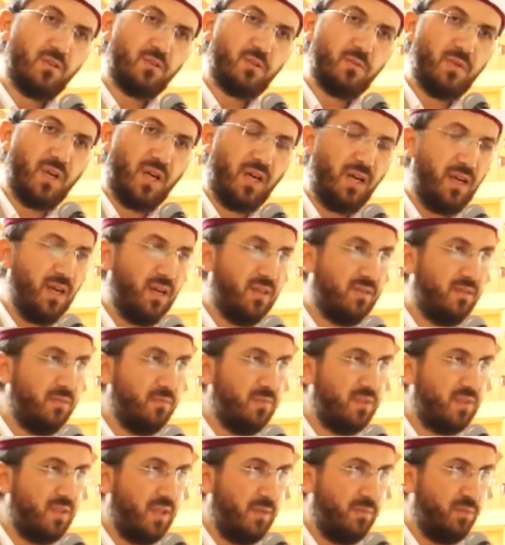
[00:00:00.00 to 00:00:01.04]
Şimdi
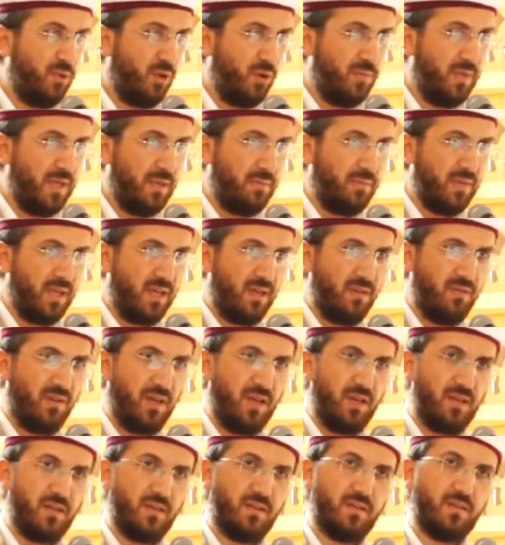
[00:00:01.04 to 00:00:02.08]
hayatımızda problemler
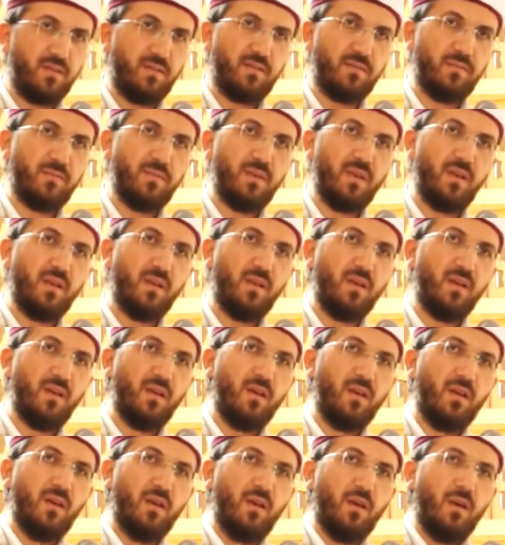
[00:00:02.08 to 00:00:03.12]
var.
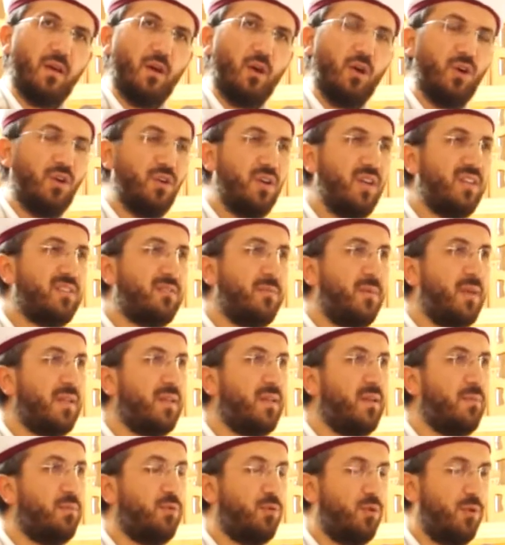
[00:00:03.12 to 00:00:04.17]

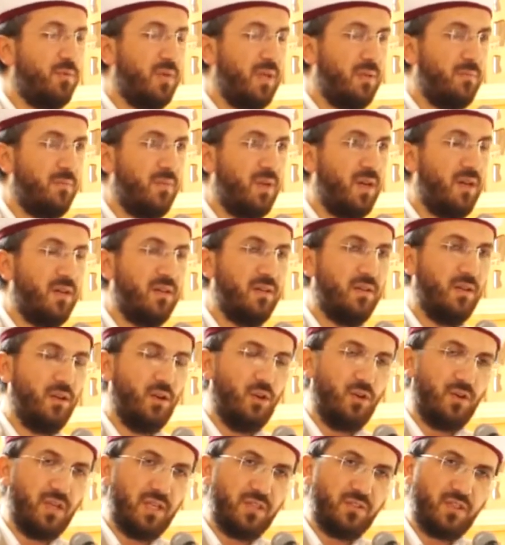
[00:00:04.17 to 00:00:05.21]
Öğretmende problem var,
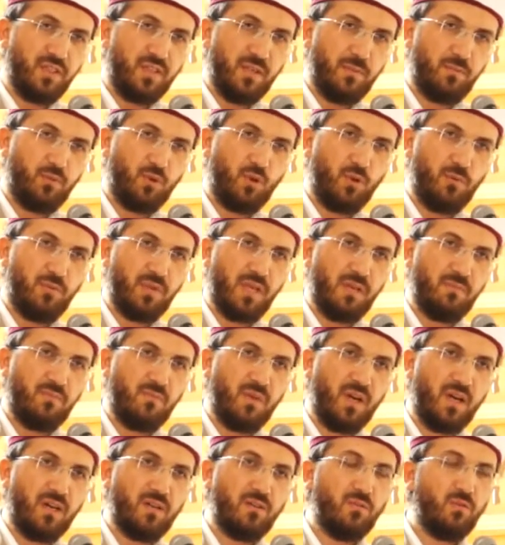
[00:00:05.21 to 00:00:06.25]
öğrencide
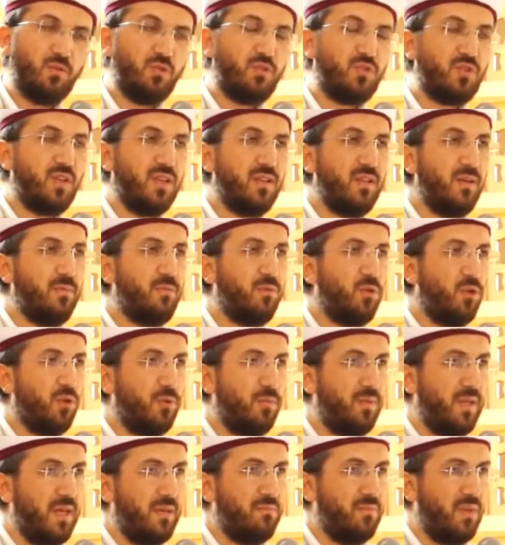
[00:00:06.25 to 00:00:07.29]
problem var, ustada
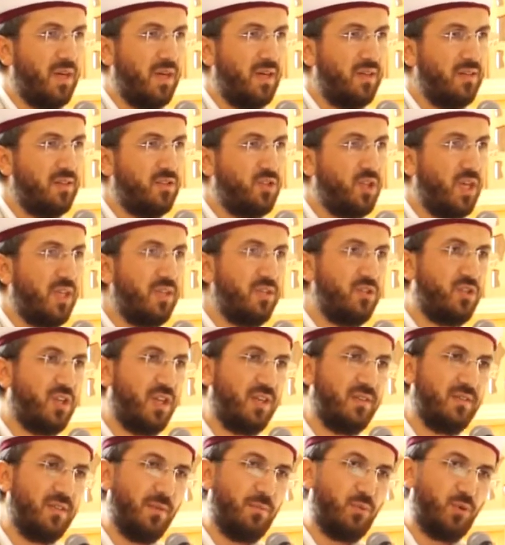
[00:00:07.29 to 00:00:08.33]
problem var,
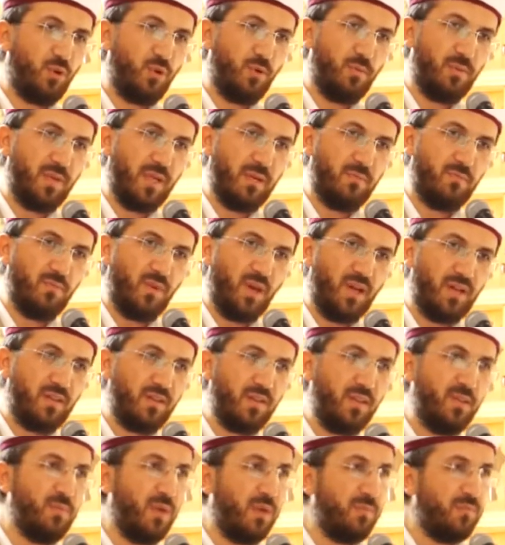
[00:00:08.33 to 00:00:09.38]
çalışanda problem var,
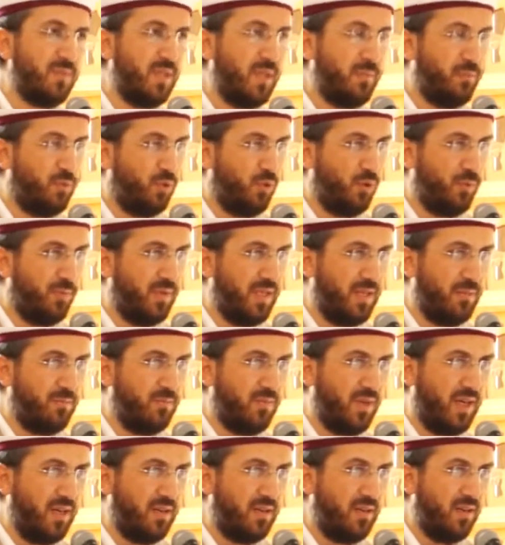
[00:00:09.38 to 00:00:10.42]
imamda
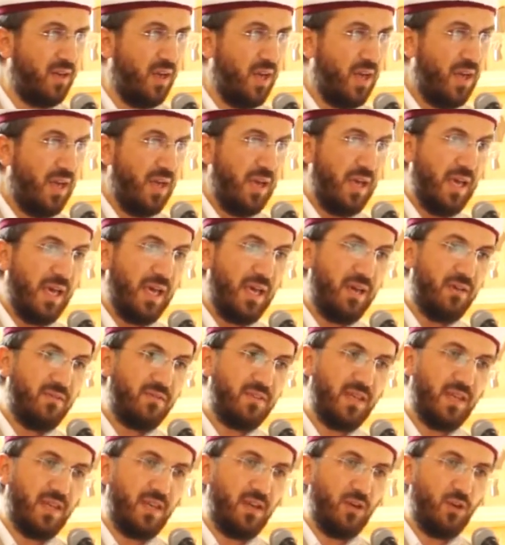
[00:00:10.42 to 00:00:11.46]
problem var,
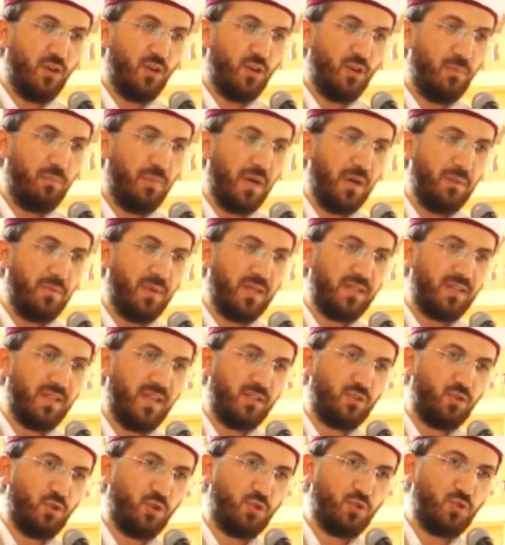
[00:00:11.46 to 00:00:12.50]
evde, ö,
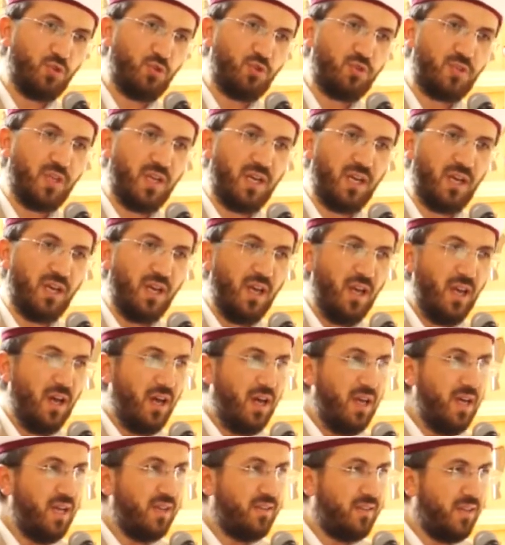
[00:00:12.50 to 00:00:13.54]
babada, çocukta,
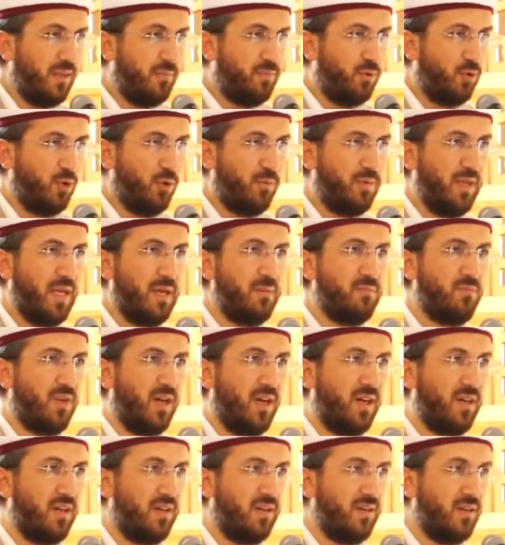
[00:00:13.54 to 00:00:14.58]
hayatta problem
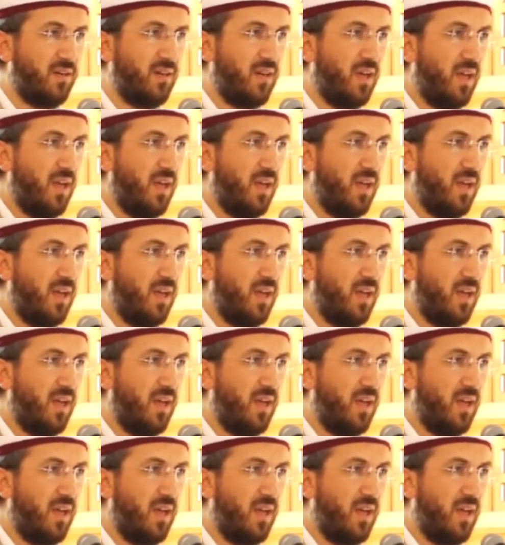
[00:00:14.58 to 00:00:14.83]
var.